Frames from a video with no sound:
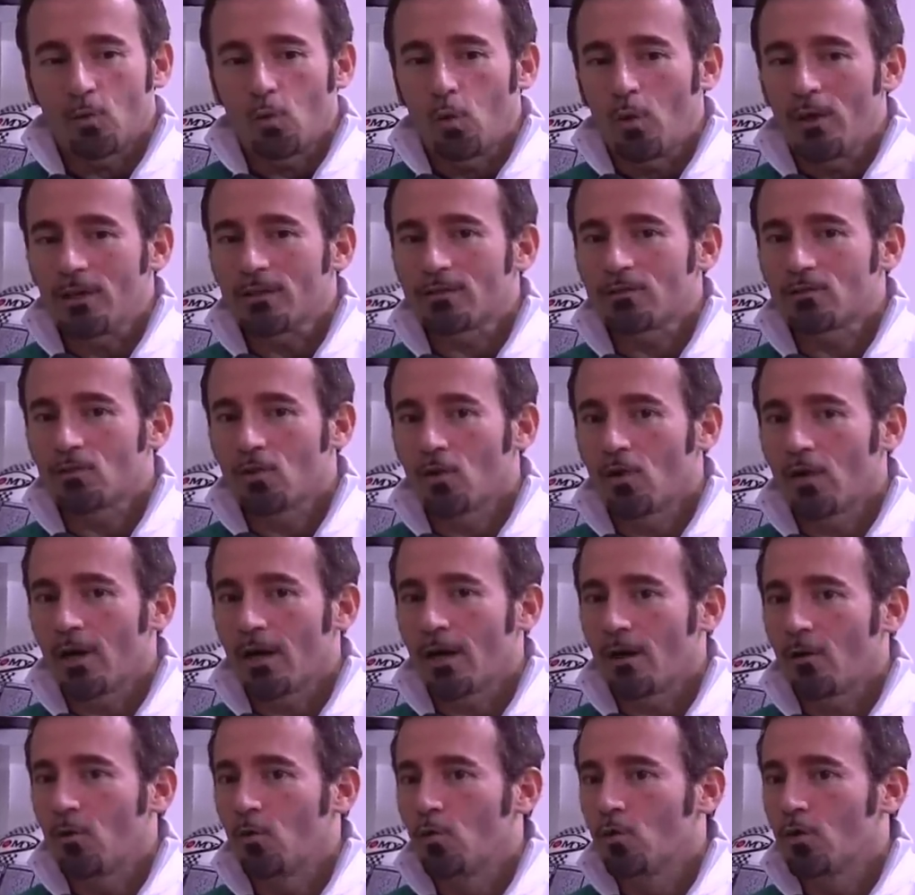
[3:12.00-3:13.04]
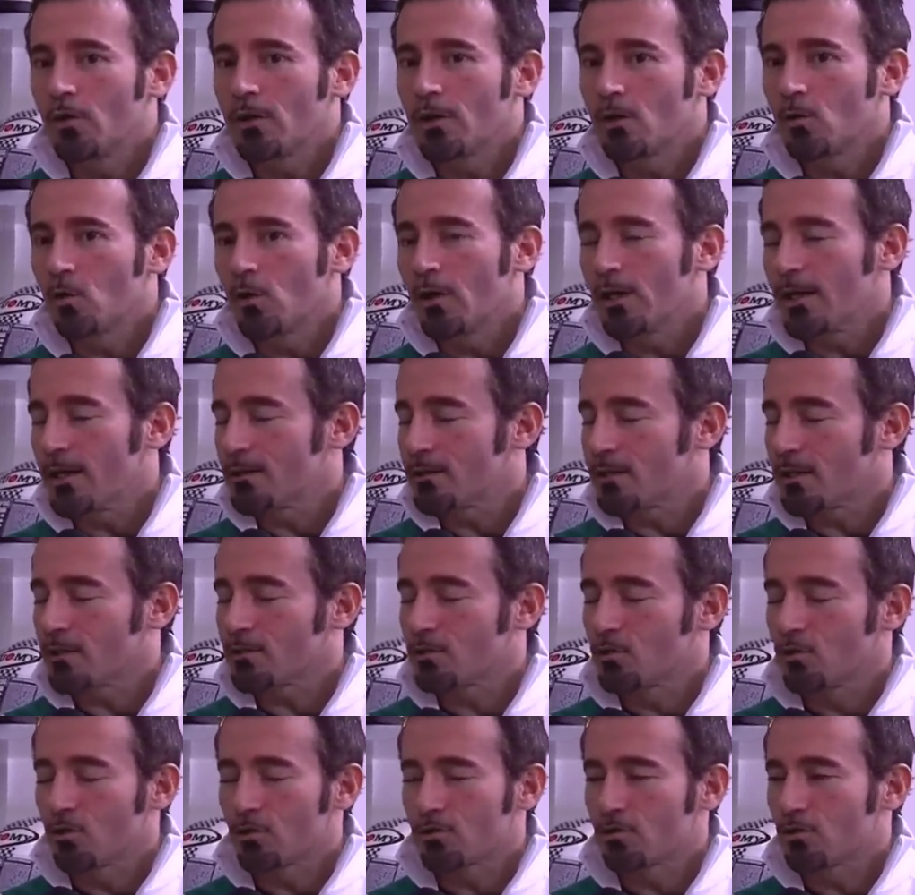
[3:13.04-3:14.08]
questo è uno di quelli che è
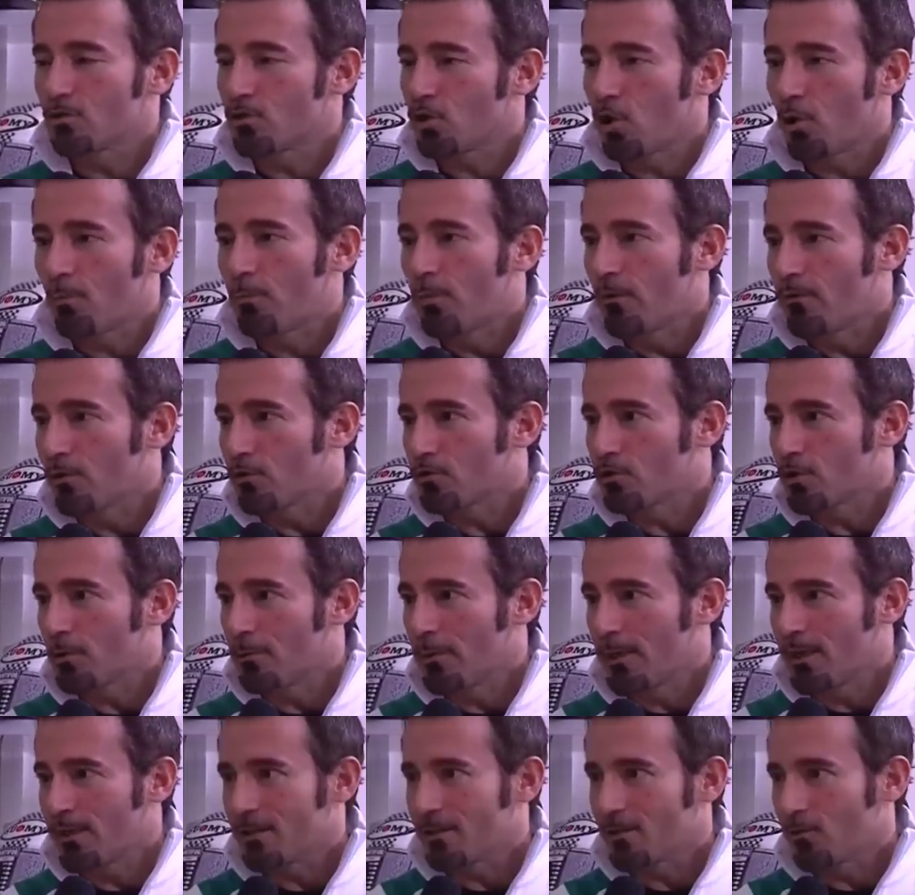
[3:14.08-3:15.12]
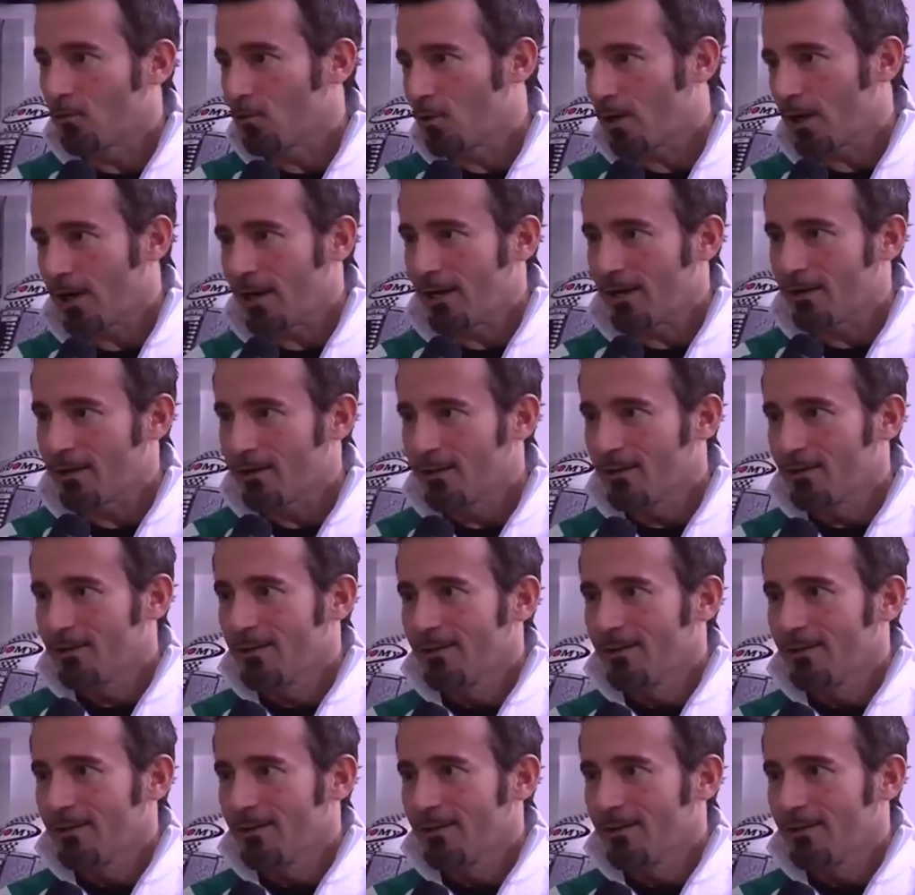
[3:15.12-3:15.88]
trascorso troppo velocemente, vorrei